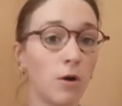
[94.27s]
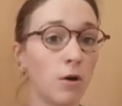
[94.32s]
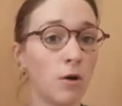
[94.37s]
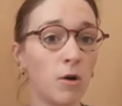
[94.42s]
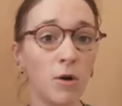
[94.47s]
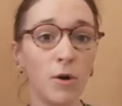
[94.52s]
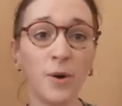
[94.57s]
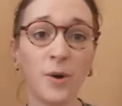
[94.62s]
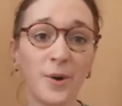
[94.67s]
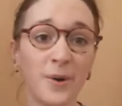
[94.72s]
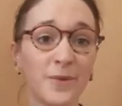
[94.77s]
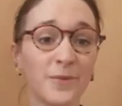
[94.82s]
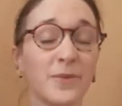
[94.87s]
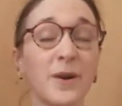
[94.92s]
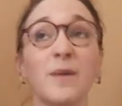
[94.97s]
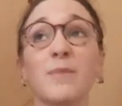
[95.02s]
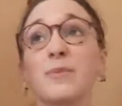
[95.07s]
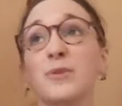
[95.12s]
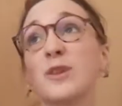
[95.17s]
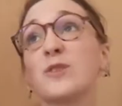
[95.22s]

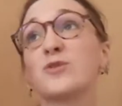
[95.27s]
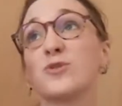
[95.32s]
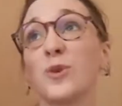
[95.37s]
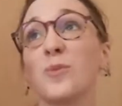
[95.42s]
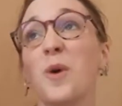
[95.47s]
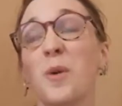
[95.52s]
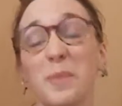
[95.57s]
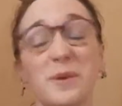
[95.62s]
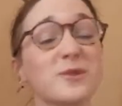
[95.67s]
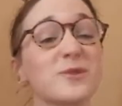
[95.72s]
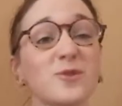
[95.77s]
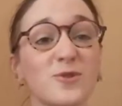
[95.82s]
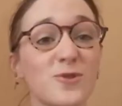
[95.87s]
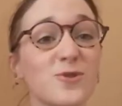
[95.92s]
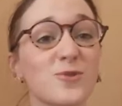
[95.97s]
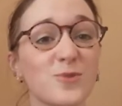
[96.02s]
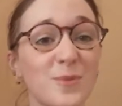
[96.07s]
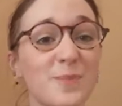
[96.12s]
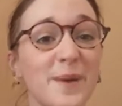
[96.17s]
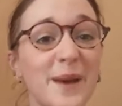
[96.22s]
enfin peut-être sûrement parce que je
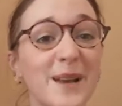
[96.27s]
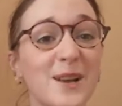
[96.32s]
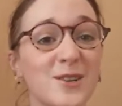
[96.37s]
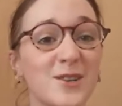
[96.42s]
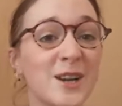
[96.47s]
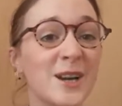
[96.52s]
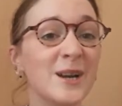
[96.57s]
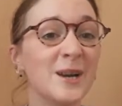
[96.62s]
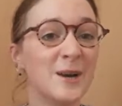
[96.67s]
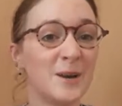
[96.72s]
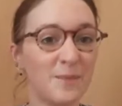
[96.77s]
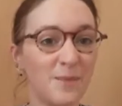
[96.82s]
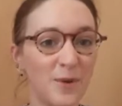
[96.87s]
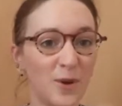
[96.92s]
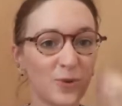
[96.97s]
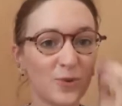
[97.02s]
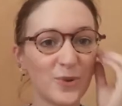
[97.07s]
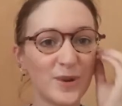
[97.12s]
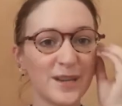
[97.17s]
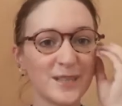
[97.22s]
suis belge, mais
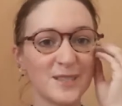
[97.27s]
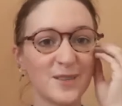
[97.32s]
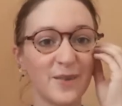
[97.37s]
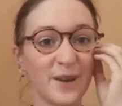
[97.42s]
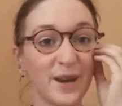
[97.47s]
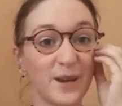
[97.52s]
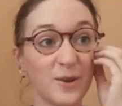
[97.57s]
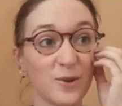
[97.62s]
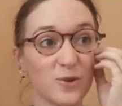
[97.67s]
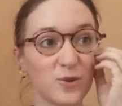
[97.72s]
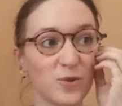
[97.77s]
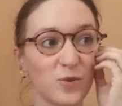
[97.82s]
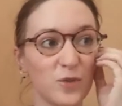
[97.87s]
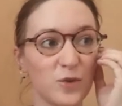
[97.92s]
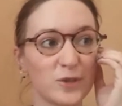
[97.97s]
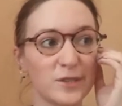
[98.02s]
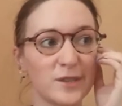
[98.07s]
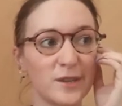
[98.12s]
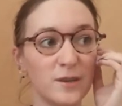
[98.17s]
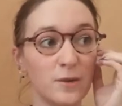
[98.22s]
en tout cas c'est vrai que je trouve
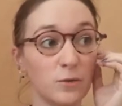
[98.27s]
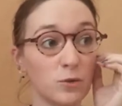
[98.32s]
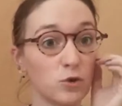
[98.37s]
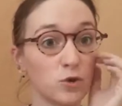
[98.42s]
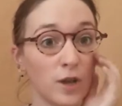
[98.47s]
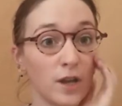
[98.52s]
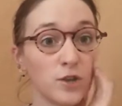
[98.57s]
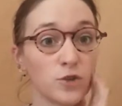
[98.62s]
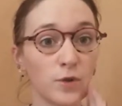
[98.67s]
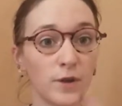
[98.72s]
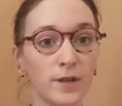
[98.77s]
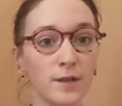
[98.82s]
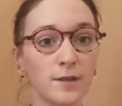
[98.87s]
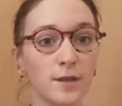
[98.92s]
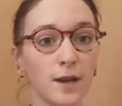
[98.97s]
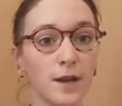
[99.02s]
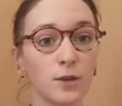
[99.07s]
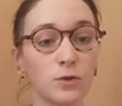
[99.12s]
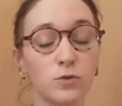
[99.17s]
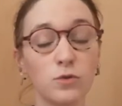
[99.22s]
que c'est une très chouette
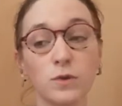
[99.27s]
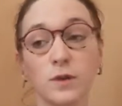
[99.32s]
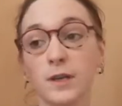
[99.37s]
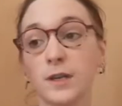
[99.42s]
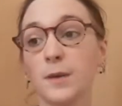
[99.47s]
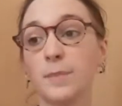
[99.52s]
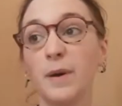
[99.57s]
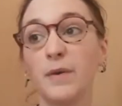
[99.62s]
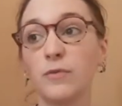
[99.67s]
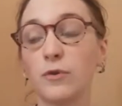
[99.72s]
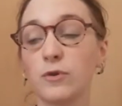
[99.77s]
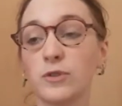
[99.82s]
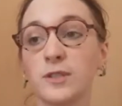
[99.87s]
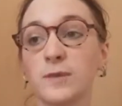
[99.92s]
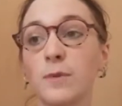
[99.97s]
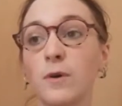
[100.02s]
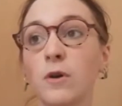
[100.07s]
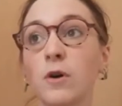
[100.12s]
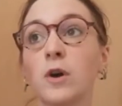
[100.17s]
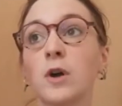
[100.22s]
littérature et qui n'est pas
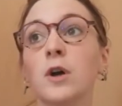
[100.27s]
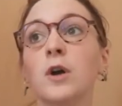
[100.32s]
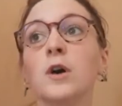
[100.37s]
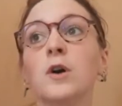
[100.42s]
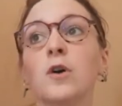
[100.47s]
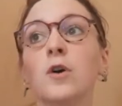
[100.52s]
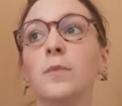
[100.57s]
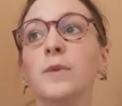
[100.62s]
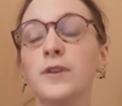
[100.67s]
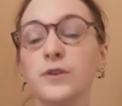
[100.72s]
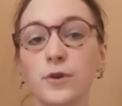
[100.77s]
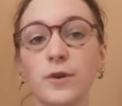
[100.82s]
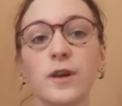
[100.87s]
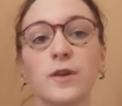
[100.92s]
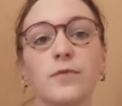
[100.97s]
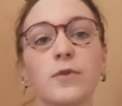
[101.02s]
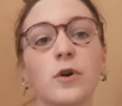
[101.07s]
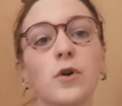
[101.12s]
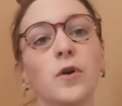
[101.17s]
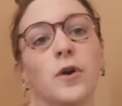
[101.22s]
forcément mise en
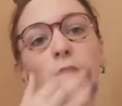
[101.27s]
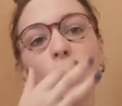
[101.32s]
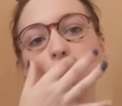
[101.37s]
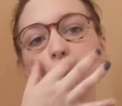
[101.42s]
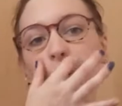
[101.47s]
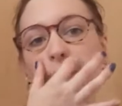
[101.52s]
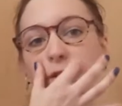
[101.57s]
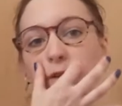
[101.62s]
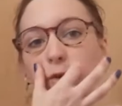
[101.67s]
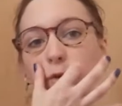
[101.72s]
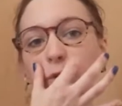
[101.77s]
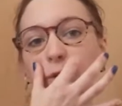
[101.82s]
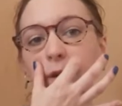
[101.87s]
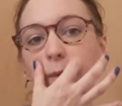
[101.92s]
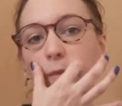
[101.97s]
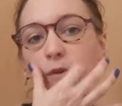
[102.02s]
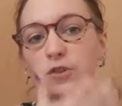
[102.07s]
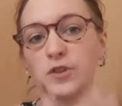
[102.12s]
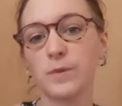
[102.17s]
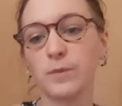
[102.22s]
avant, et en particulier
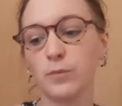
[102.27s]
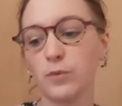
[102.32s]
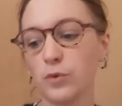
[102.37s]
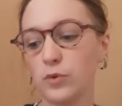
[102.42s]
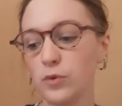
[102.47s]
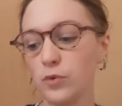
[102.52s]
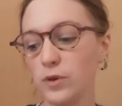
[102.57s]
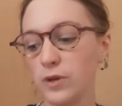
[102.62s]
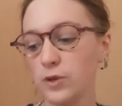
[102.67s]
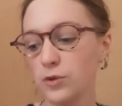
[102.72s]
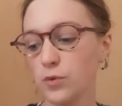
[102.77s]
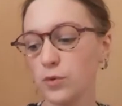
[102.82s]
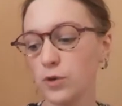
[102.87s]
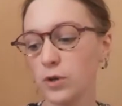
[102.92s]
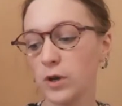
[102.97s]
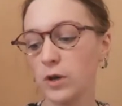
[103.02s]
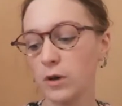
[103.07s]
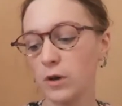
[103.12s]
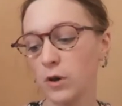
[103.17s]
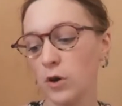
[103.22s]
moi j'aime beaucoup les
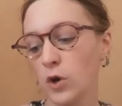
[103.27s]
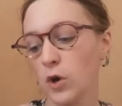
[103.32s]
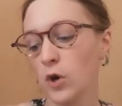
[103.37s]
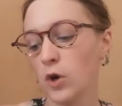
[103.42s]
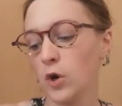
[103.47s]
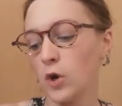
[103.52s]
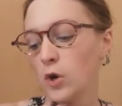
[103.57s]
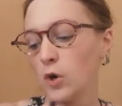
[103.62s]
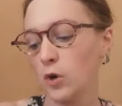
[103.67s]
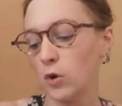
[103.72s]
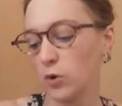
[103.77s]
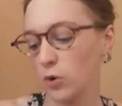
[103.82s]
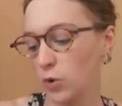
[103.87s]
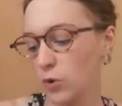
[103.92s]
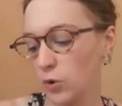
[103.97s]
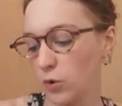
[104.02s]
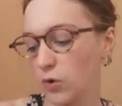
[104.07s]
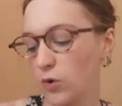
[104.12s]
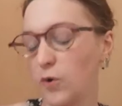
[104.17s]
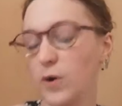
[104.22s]
auteurs
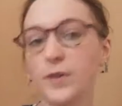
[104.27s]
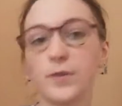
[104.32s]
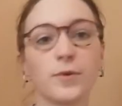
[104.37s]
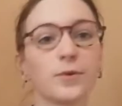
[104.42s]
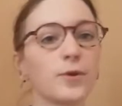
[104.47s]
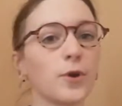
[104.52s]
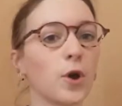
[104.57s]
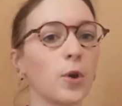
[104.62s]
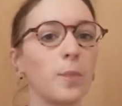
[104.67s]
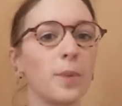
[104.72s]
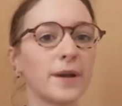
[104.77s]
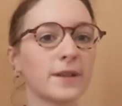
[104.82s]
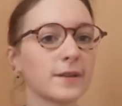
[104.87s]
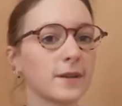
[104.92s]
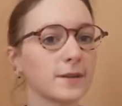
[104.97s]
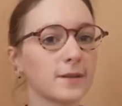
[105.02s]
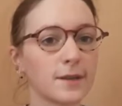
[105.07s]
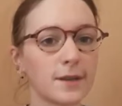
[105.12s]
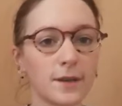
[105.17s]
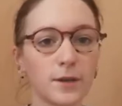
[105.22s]
locaux, les auteurs pas
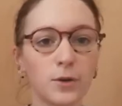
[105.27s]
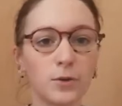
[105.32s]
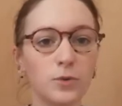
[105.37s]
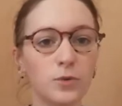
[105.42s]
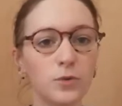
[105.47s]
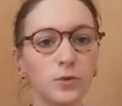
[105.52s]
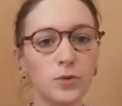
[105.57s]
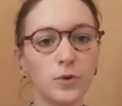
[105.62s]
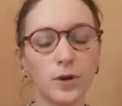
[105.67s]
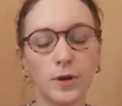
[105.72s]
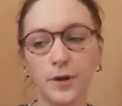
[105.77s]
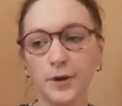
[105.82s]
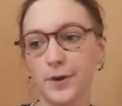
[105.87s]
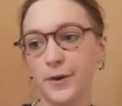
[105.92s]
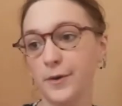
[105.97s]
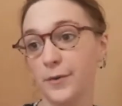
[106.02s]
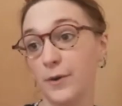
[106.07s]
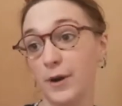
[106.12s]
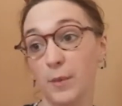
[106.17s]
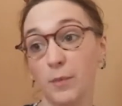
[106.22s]
très très connus,
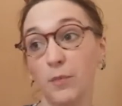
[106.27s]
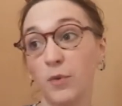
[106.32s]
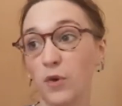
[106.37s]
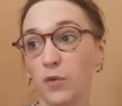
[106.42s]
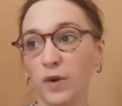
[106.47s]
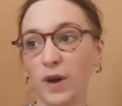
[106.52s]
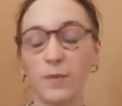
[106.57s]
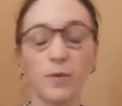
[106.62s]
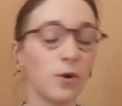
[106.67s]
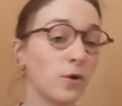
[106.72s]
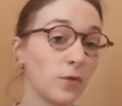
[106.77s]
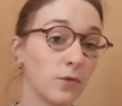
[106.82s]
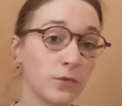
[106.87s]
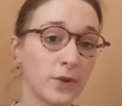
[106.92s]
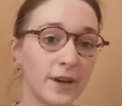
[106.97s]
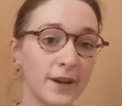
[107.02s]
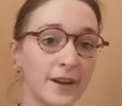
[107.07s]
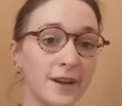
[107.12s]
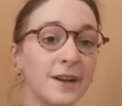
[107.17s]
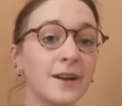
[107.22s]
voilà, pour vraiment
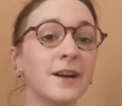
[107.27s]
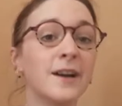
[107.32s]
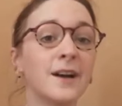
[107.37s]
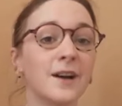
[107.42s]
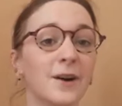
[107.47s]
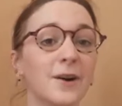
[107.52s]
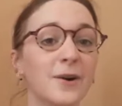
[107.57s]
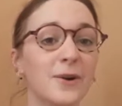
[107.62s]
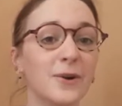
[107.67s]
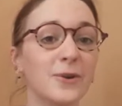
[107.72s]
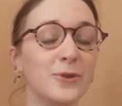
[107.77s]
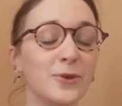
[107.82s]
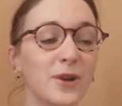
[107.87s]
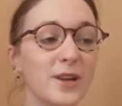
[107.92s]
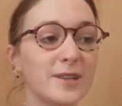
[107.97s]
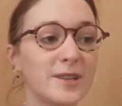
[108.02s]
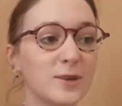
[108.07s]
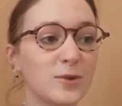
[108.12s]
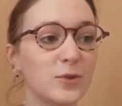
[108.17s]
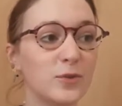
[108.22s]
faire de
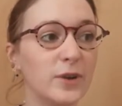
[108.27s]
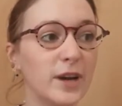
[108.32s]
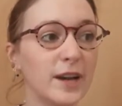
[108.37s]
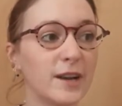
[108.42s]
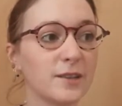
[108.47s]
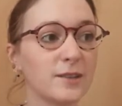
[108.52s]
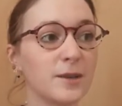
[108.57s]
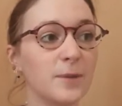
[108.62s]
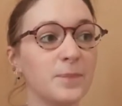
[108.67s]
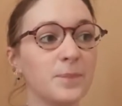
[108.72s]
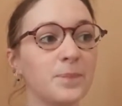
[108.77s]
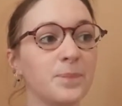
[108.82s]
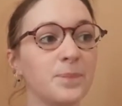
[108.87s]
la découverte.